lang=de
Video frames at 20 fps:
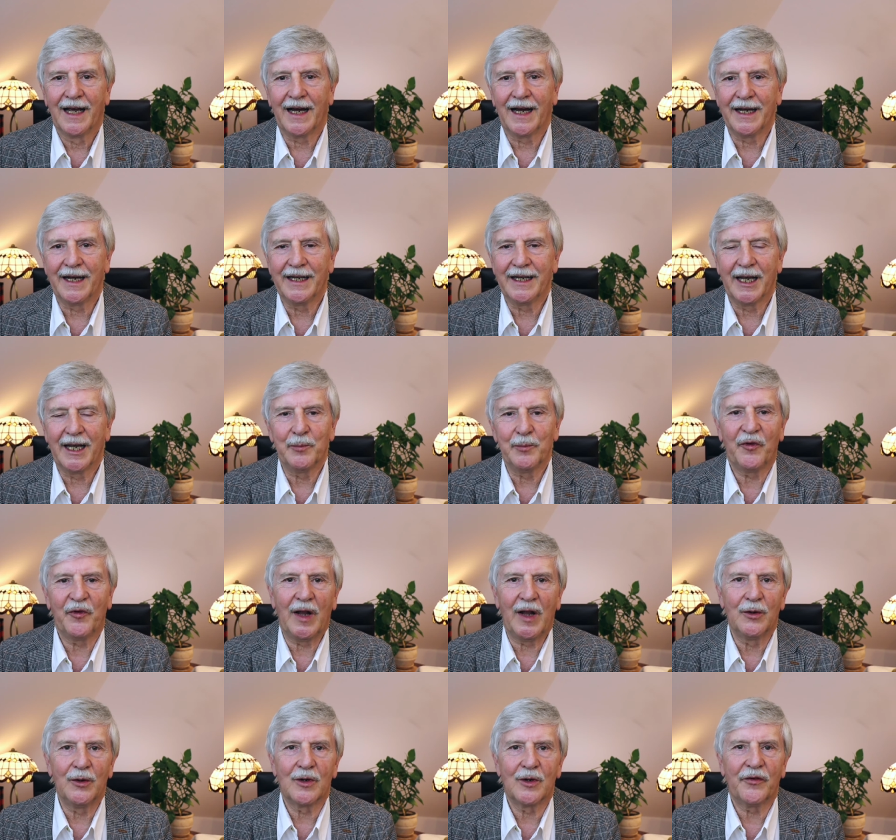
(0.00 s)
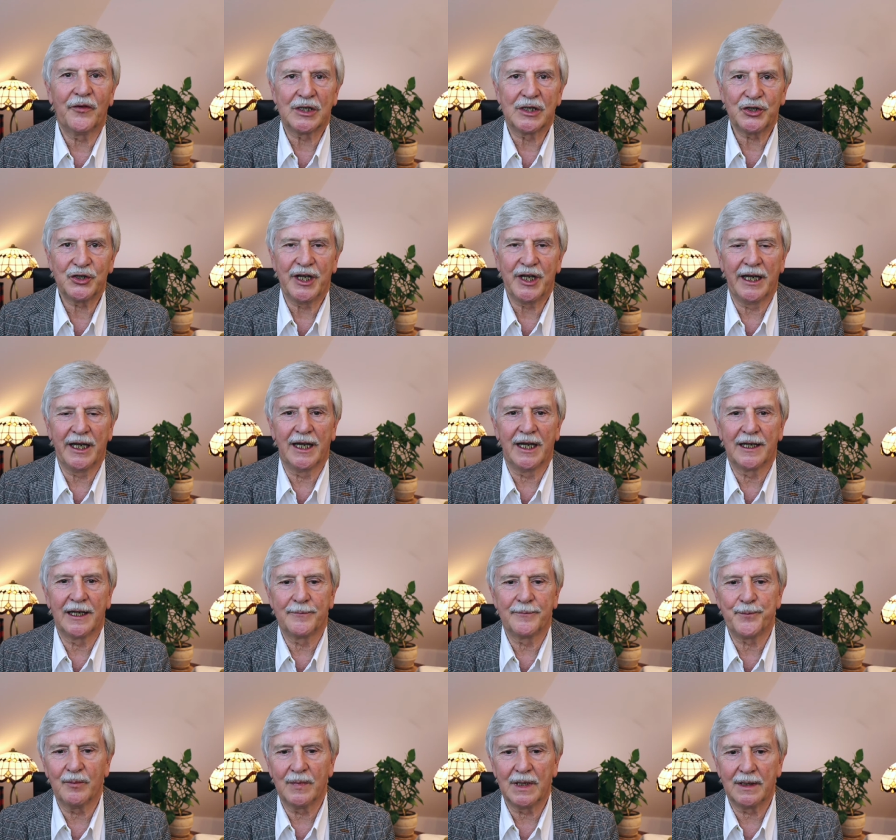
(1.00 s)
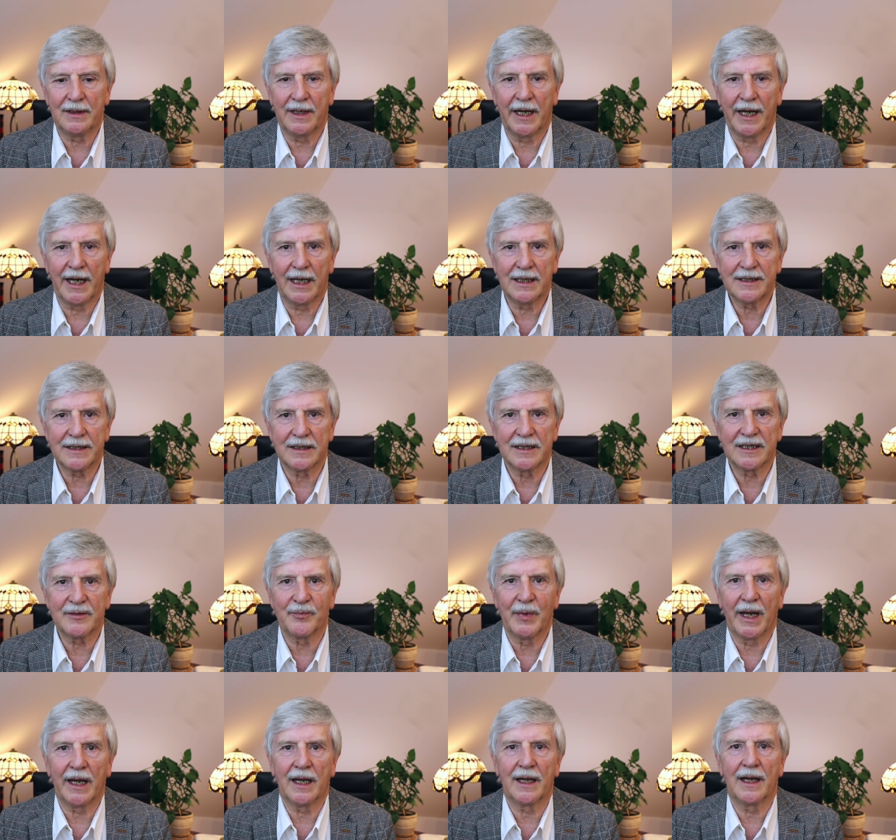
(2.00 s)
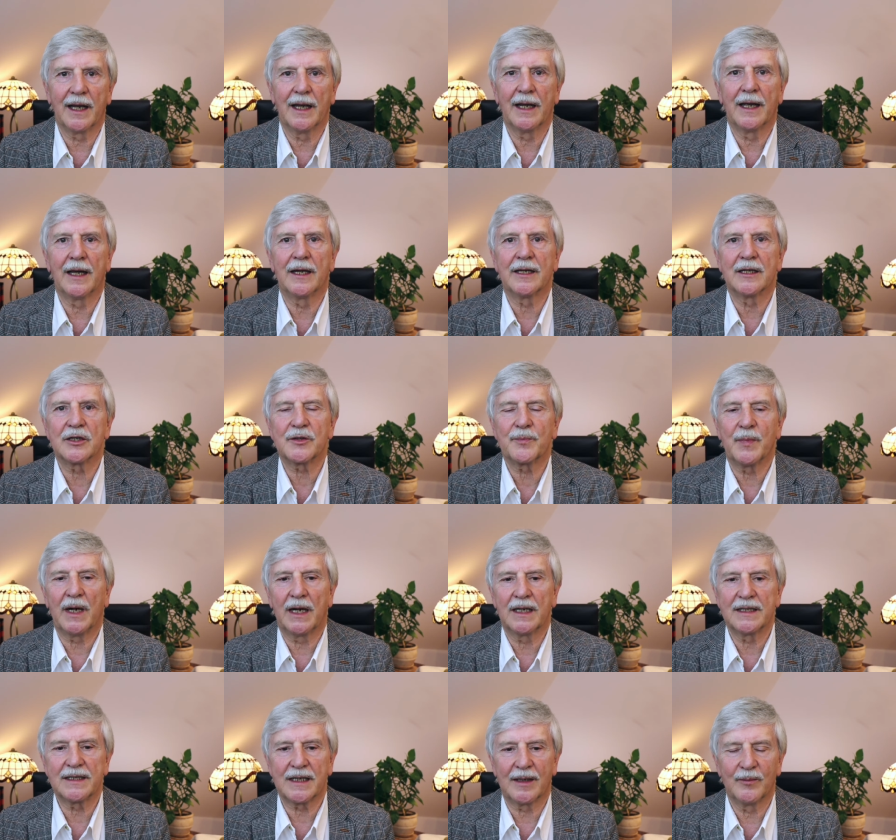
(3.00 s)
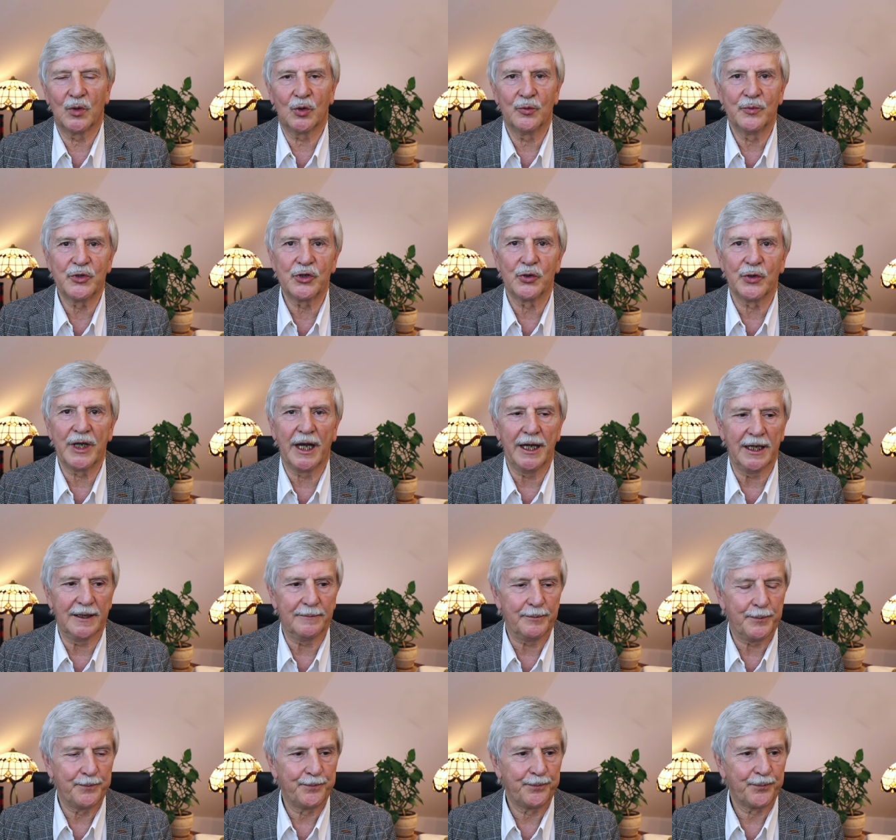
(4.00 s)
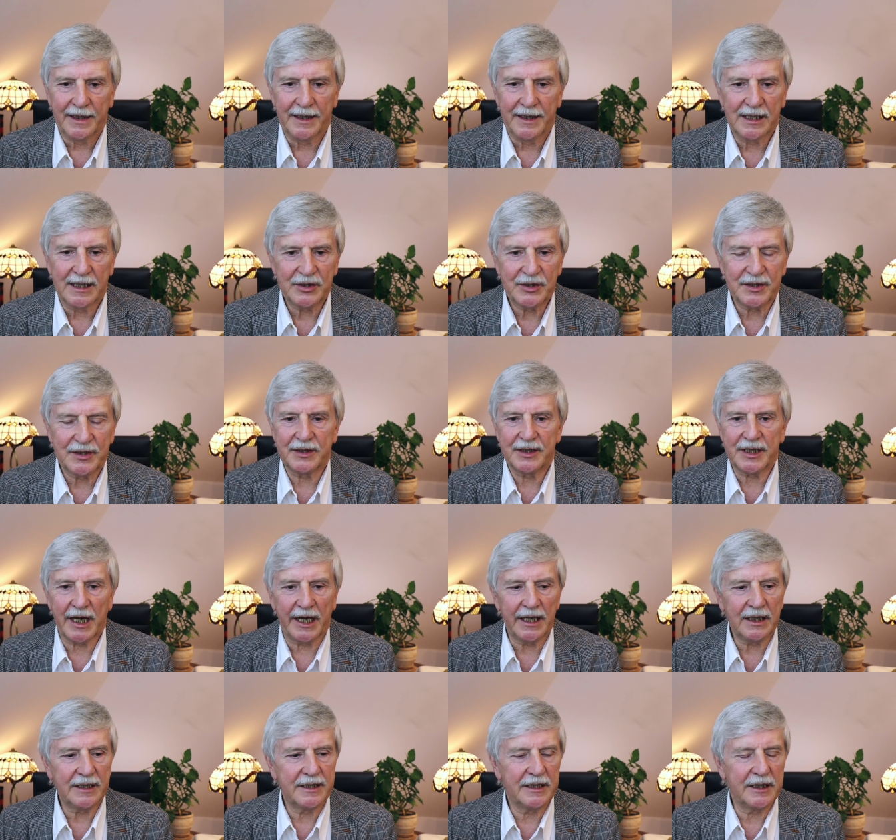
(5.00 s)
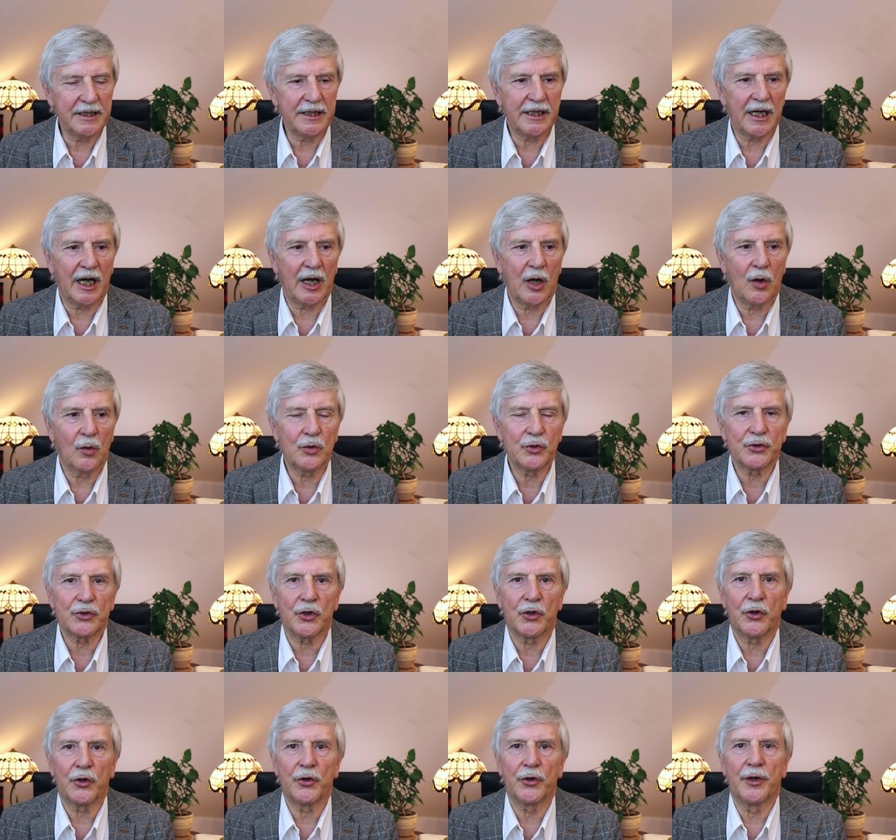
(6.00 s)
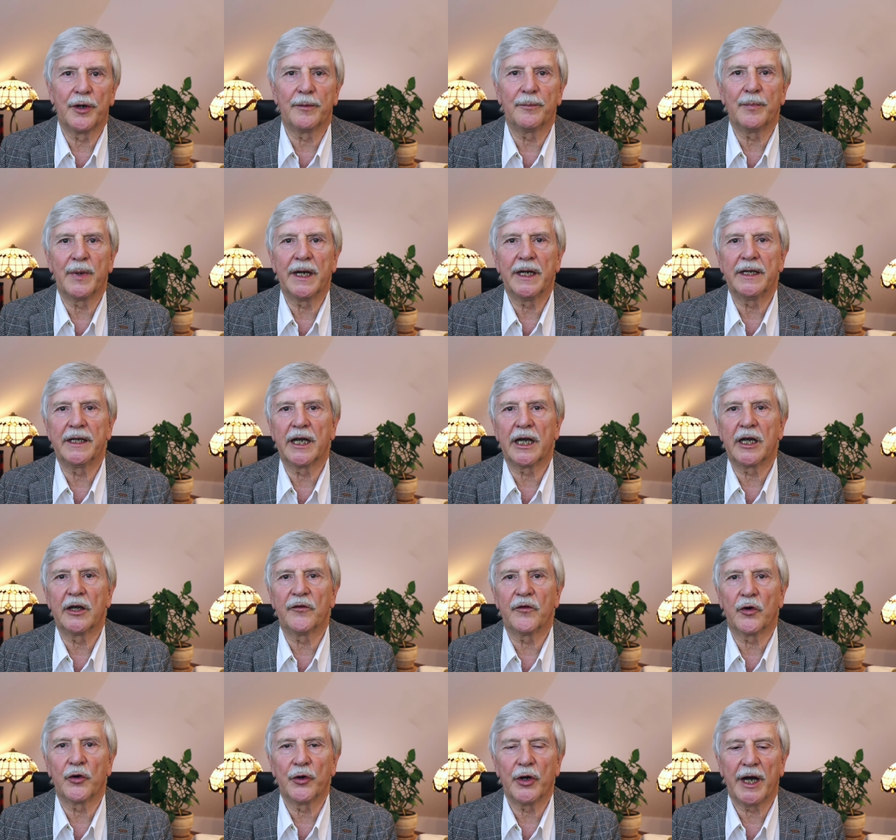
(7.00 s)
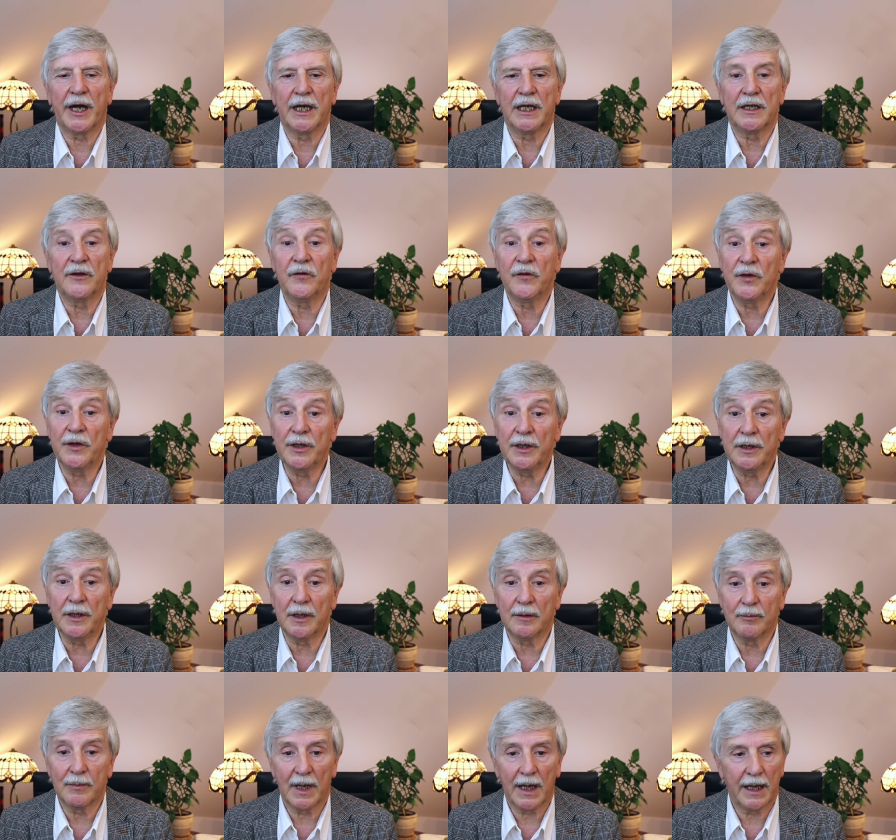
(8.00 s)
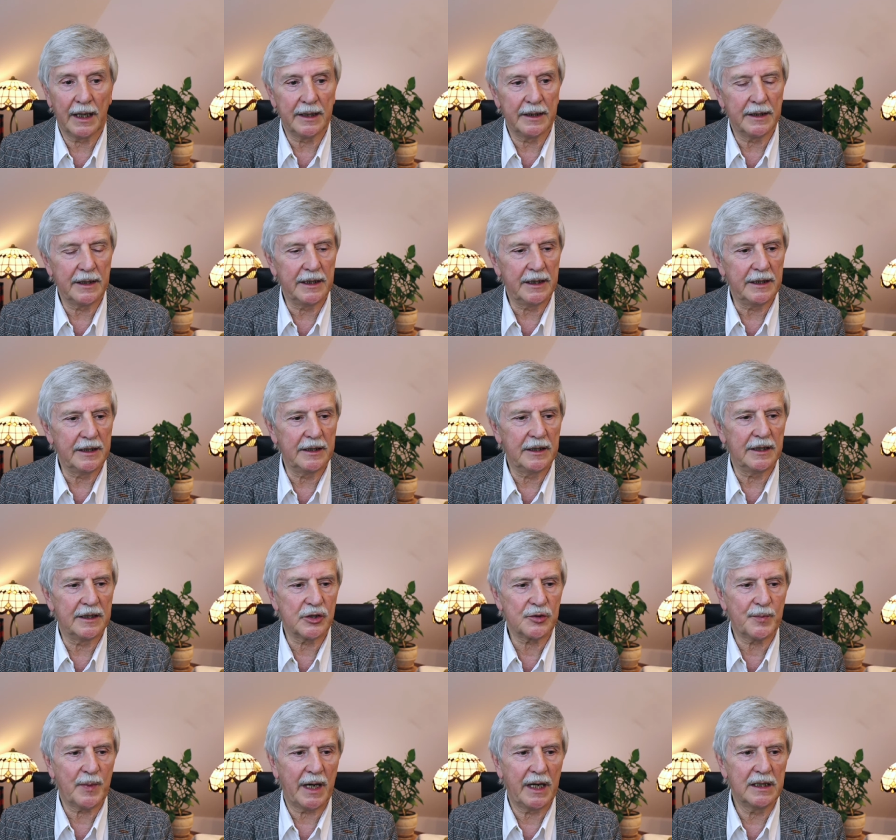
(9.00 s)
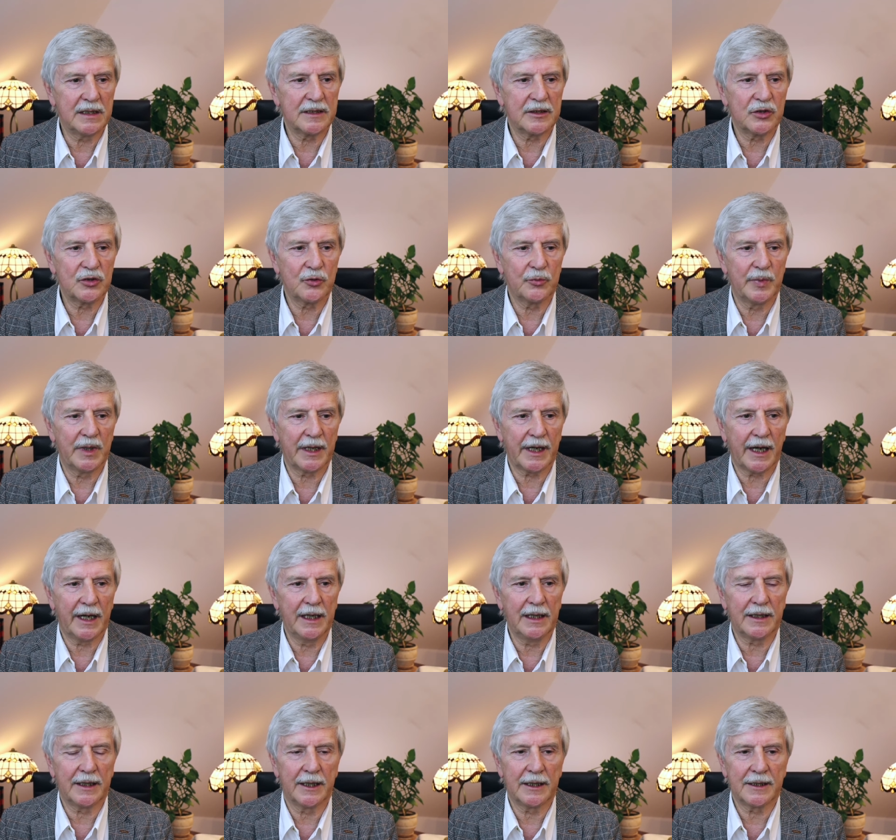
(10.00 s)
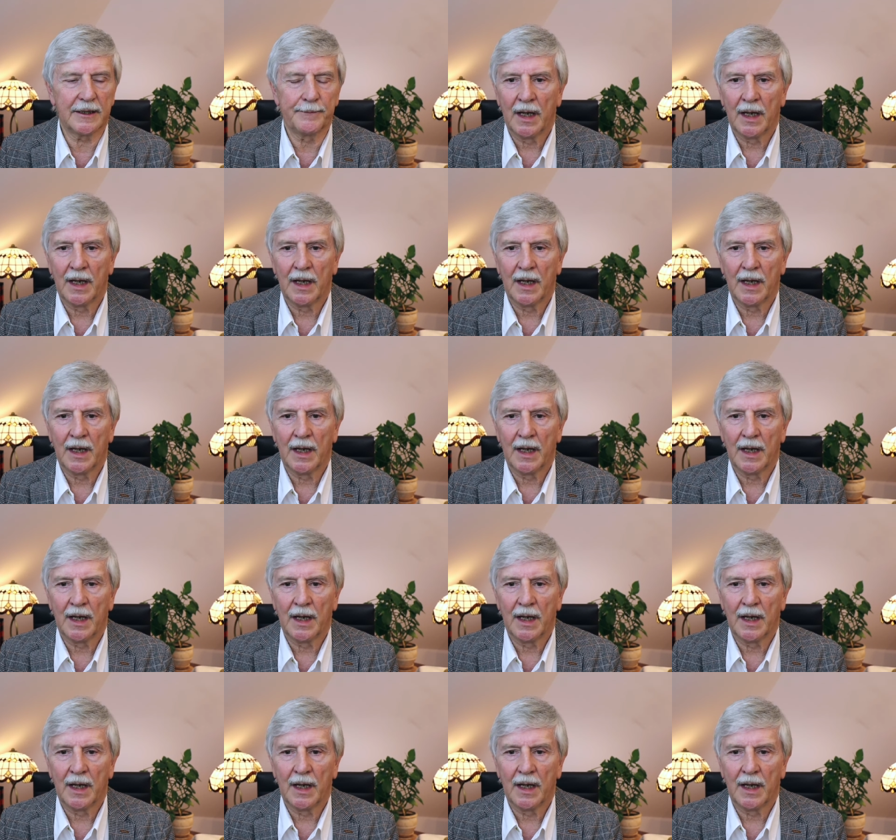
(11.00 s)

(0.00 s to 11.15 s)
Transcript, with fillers: eine Empfehlung verstehen, mit der Essensmenge sparsam umzugehen. Das zeigt sich auch schon bei der Gewohnheit, wie man die Speisen zubereitet.